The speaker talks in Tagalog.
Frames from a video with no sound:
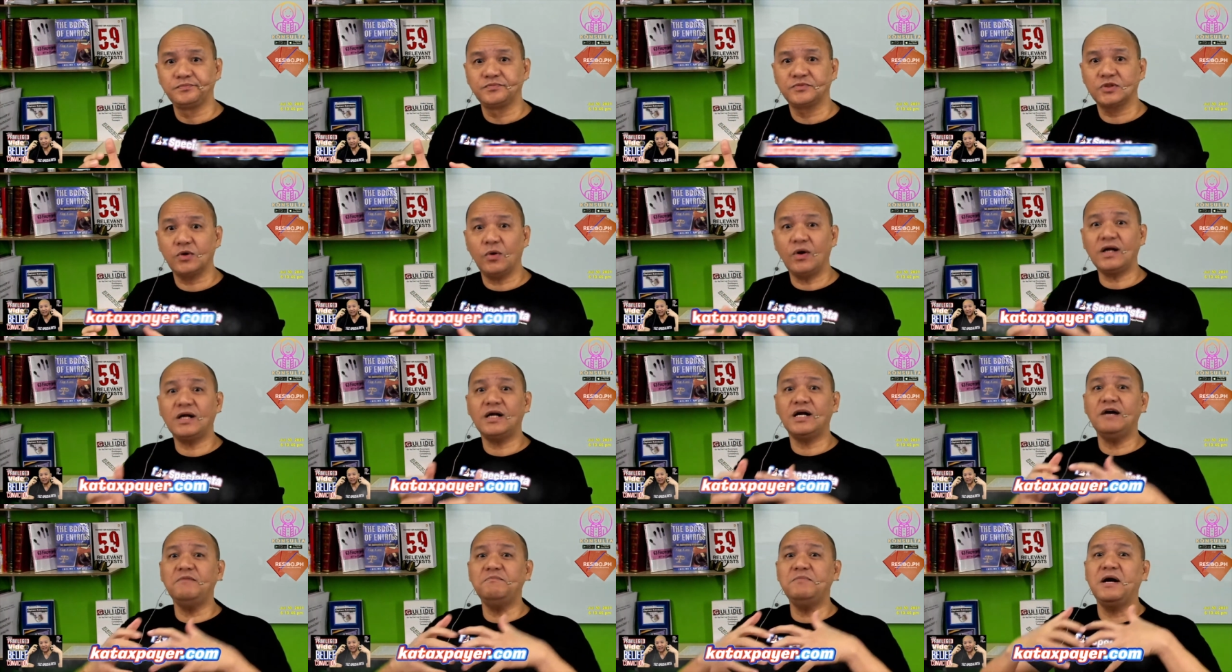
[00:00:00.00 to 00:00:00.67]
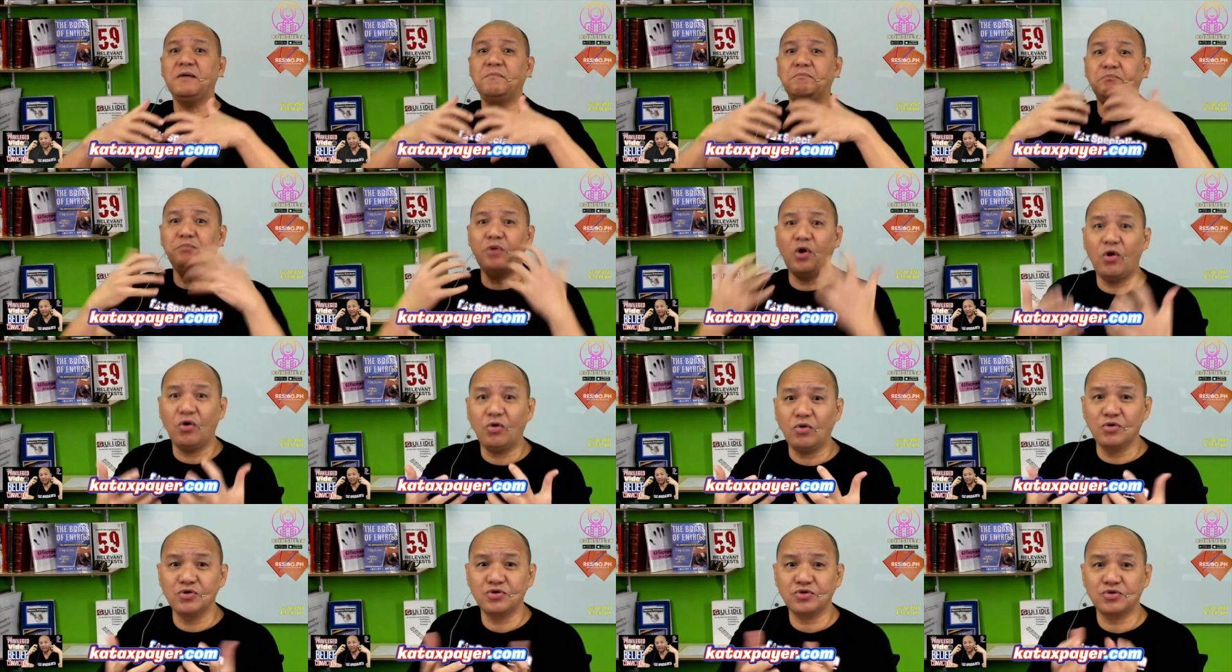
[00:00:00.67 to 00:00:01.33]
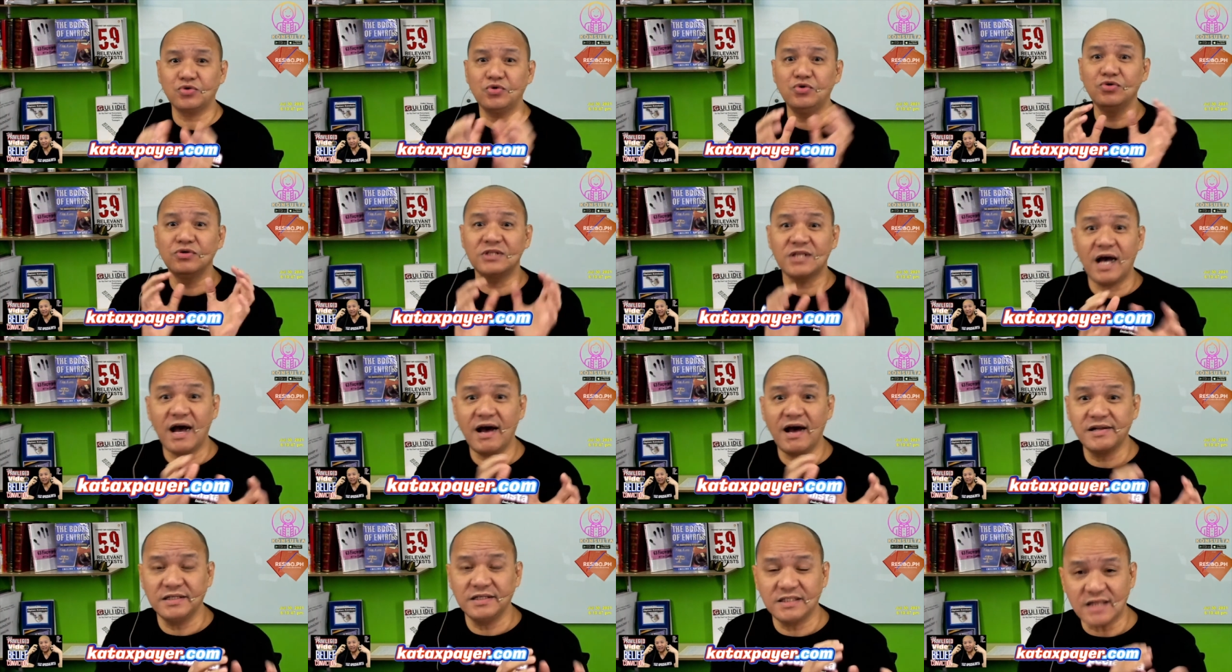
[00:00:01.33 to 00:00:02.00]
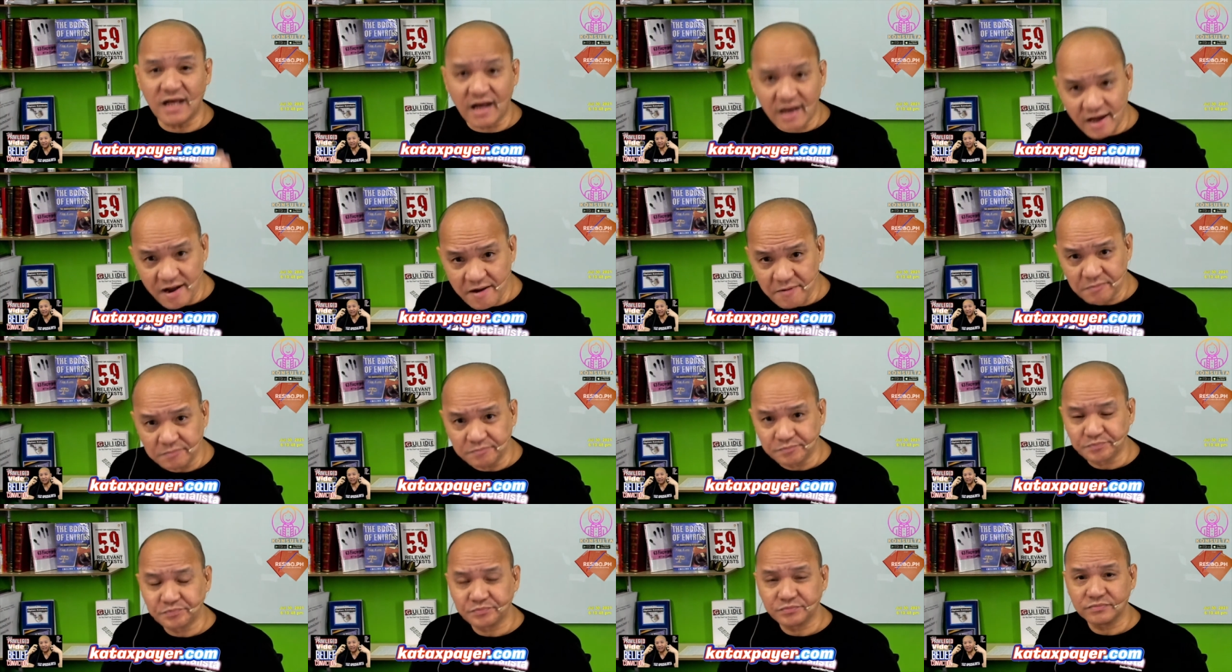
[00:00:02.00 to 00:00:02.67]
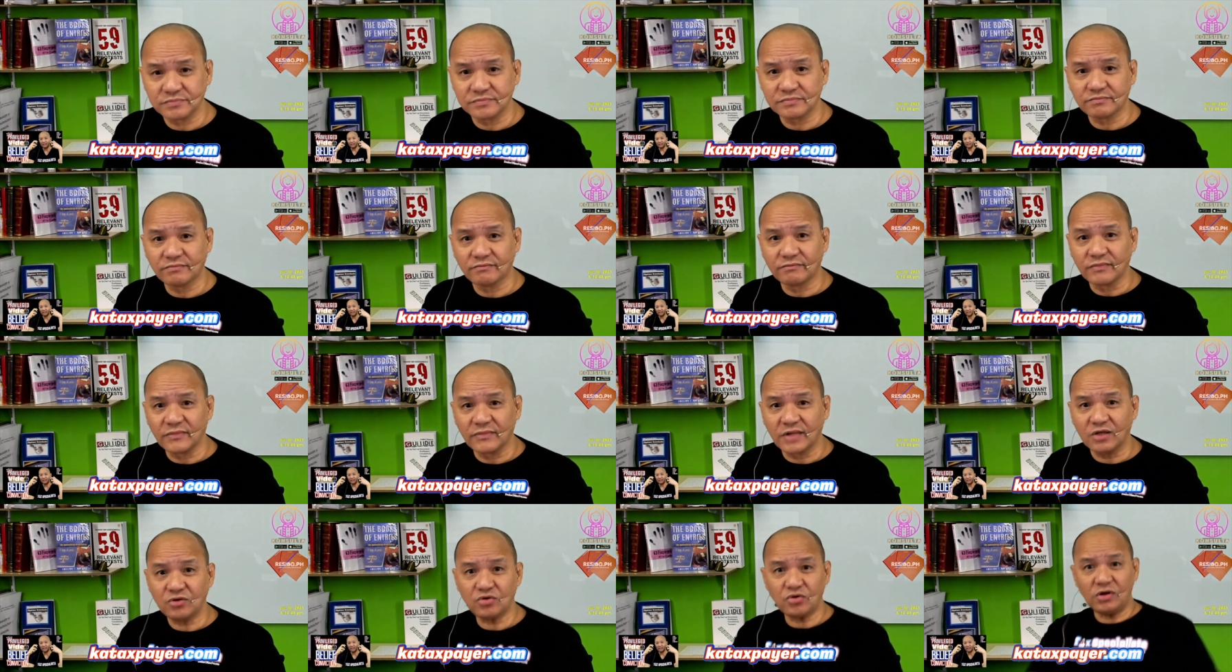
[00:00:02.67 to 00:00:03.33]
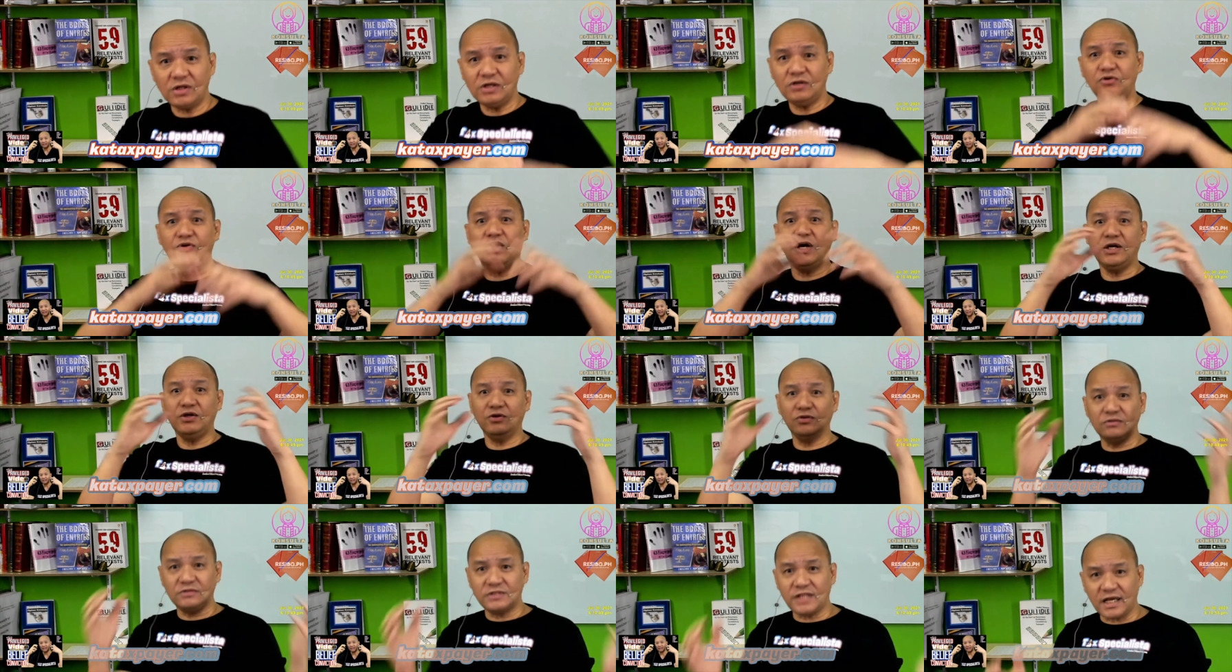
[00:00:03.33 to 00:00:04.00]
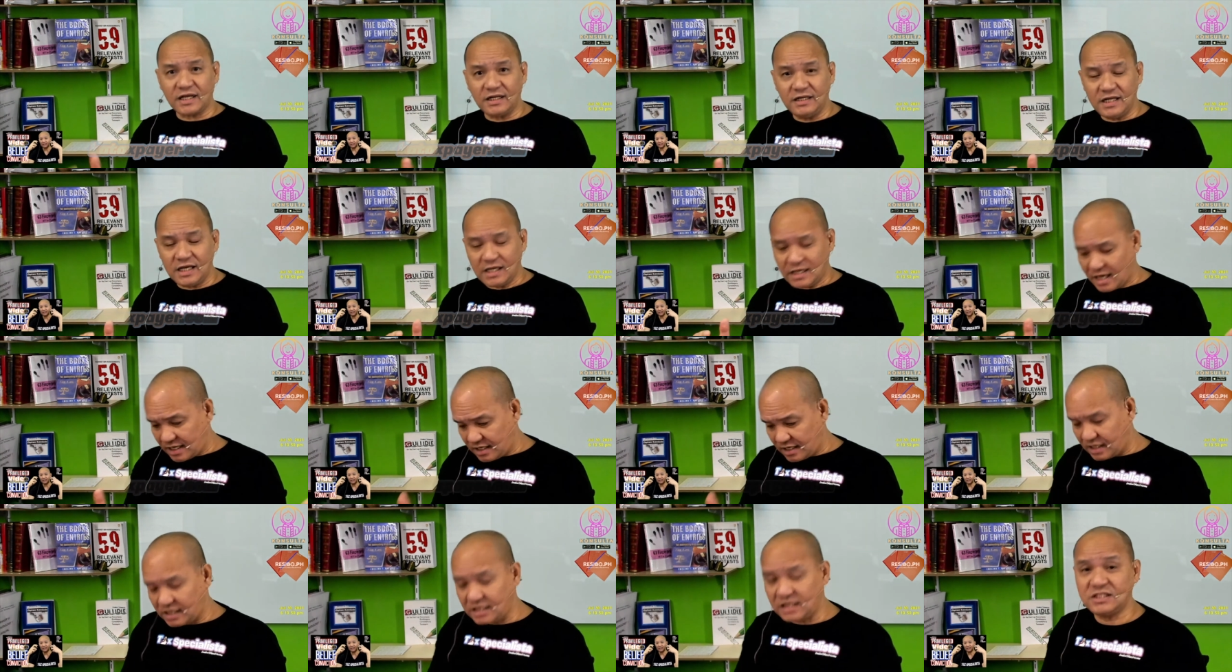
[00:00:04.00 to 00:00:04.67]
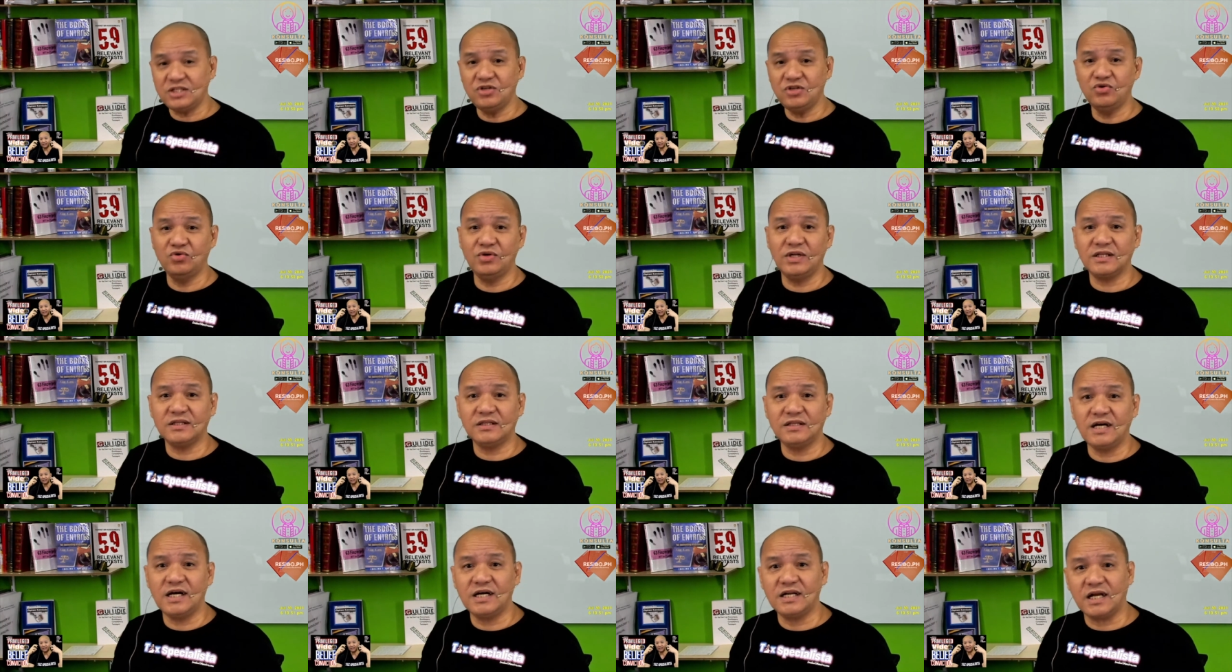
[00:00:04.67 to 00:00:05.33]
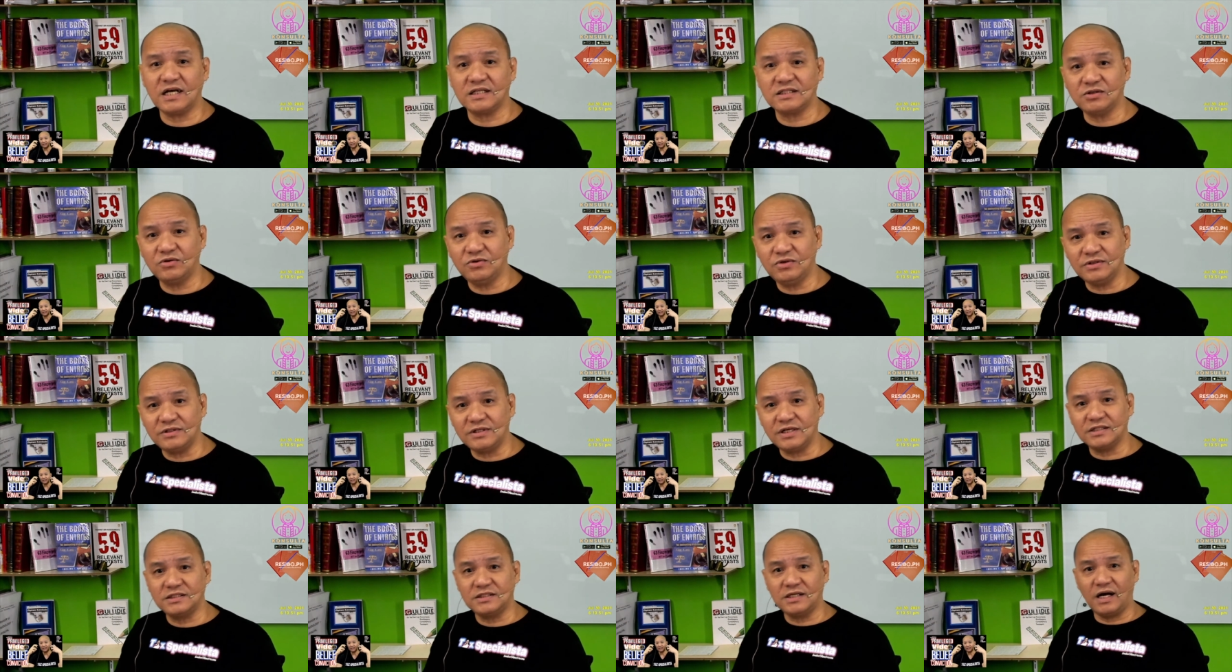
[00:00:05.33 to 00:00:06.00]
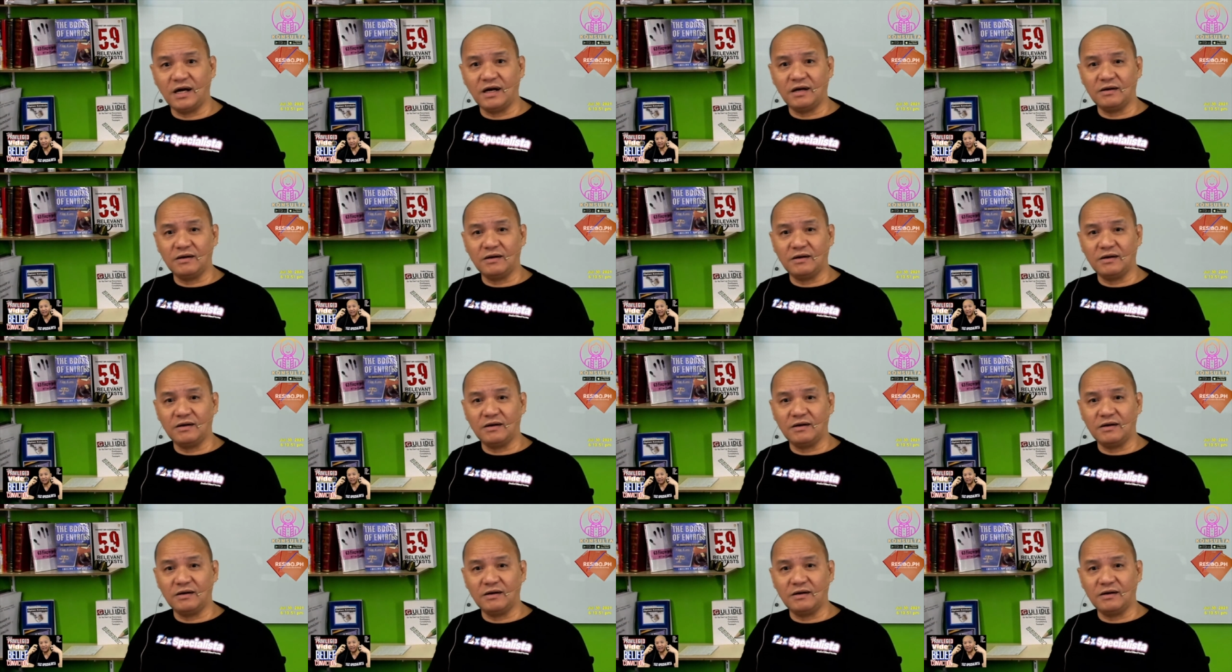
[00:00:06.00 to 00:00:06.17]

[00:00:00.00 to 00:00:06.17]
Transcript: Huwag ka mag-focus kung saan-saan. So ano ngayon technical? And sinulat na nga, nasa, nasa